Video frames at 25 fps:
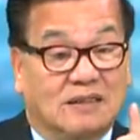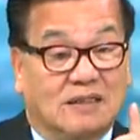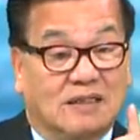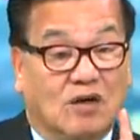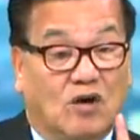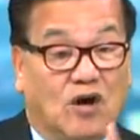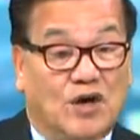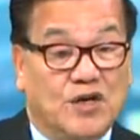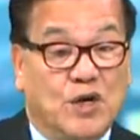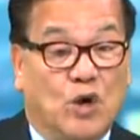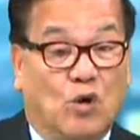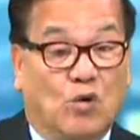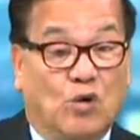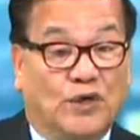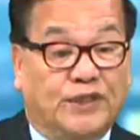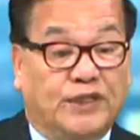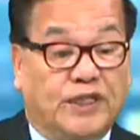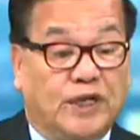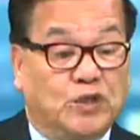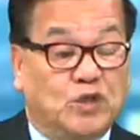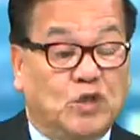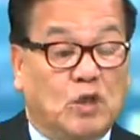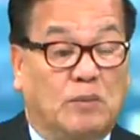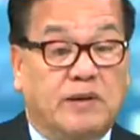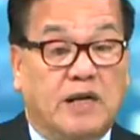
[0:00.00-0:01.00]
Có nhiều nguồn
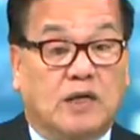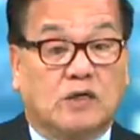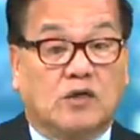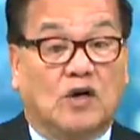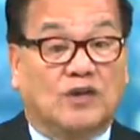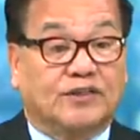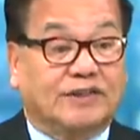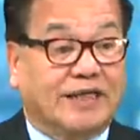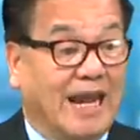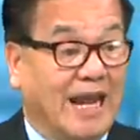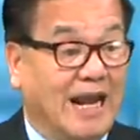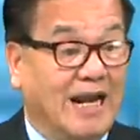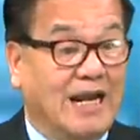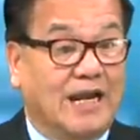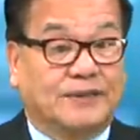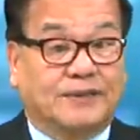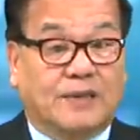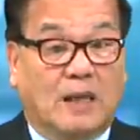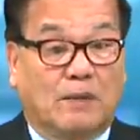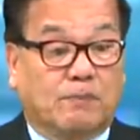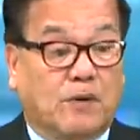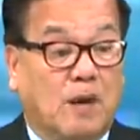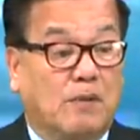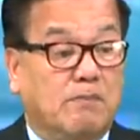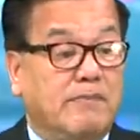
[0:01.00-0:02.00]
tin cho biết có thể là
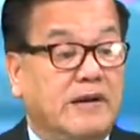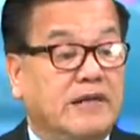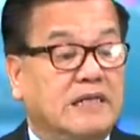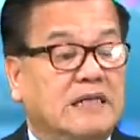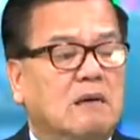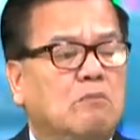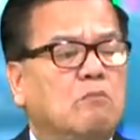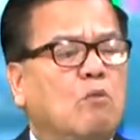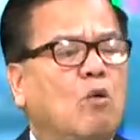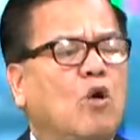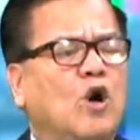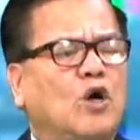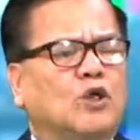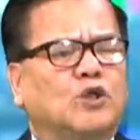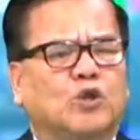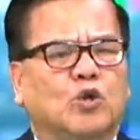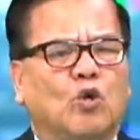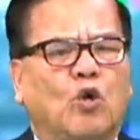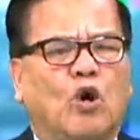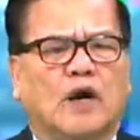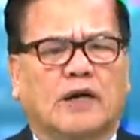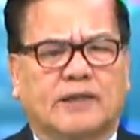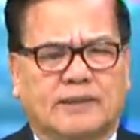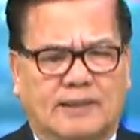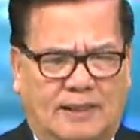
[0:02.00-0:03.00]
Tập Cận Bình đã mua
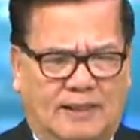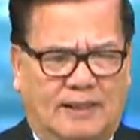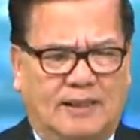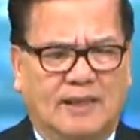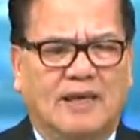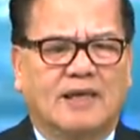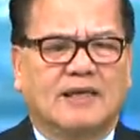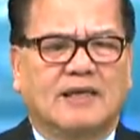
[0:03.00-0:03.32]
chuộc